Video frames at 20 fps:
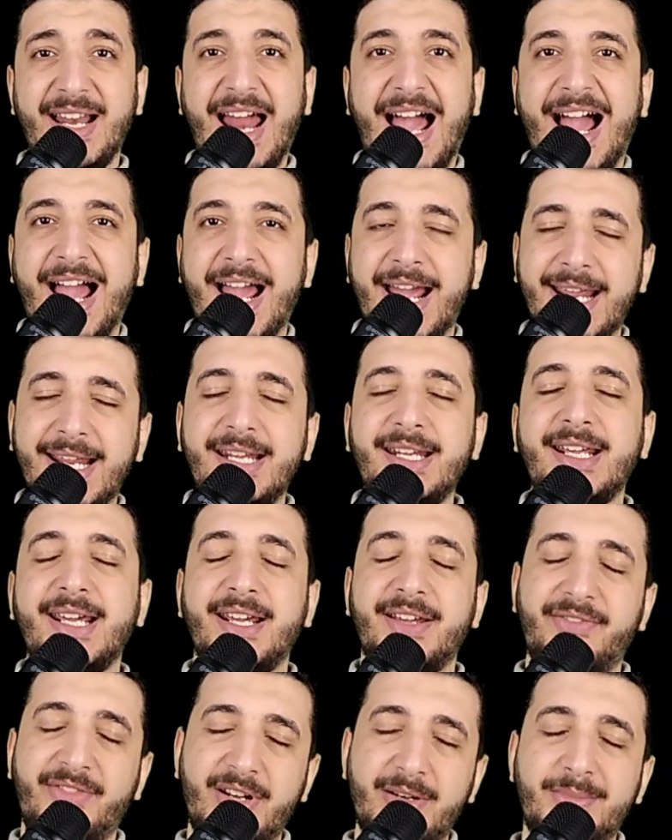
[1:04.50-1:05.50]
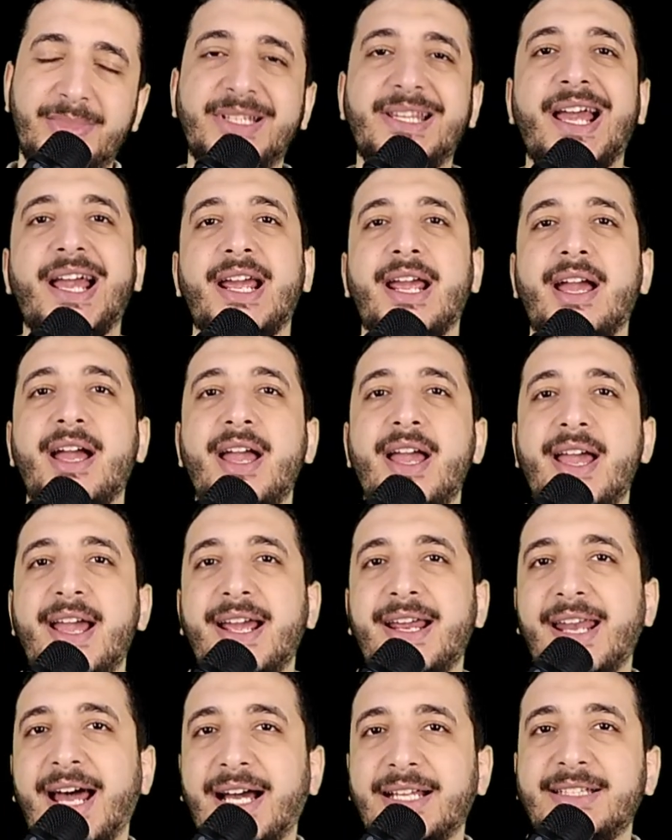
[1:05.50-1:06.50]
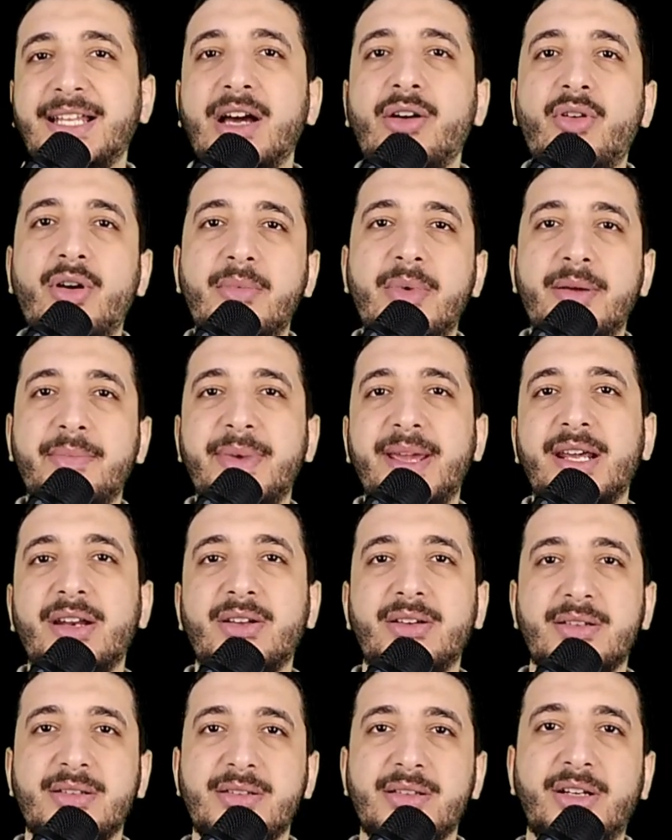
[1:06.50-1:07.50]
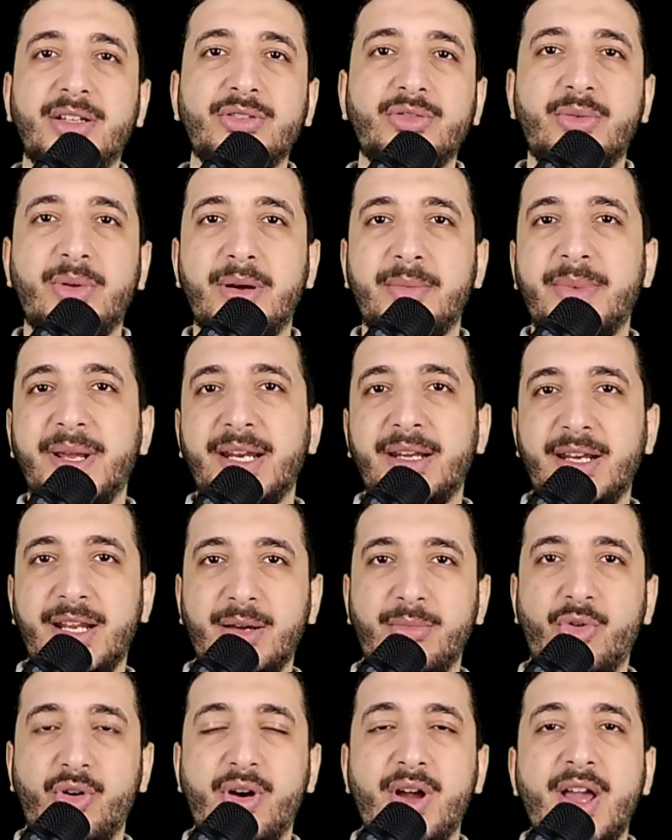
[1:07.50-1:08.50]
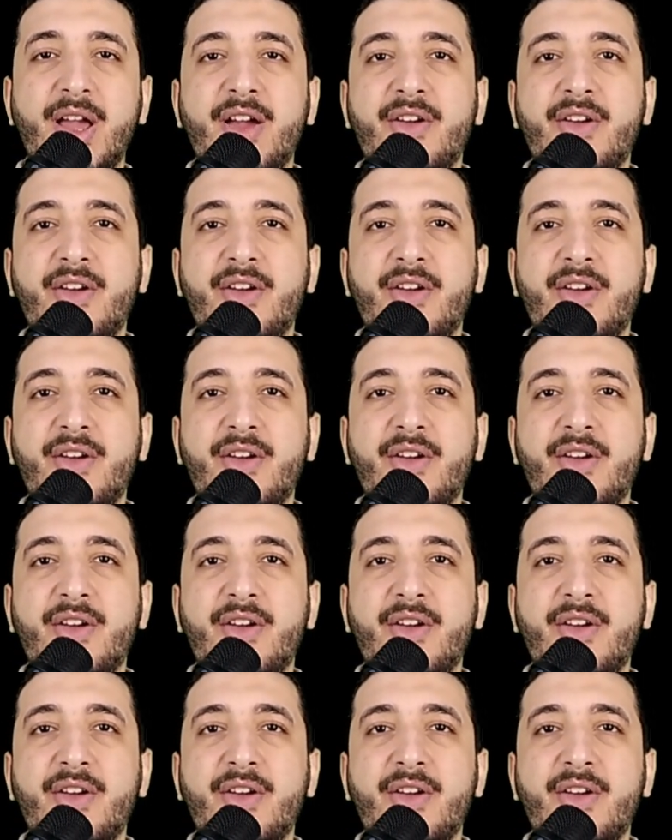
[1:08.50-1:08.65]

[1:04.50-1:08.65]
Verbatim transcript: العائلي في البدايه العداوه ما بين اصلان وما بين ايبو